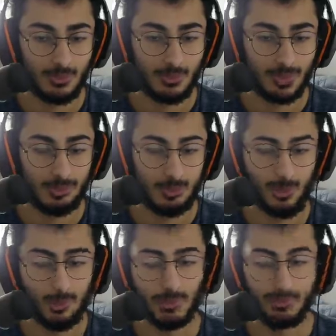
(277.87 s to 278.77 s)
Radyo
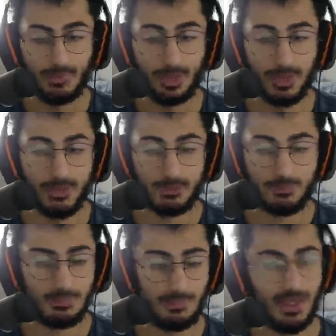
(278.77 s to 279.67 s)
kapat kardeşim.
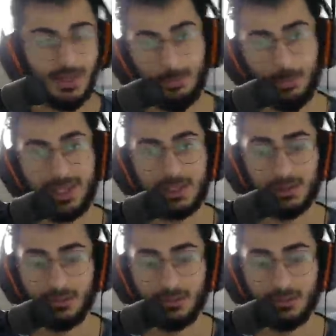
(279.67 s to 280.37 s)
Telif mi yek?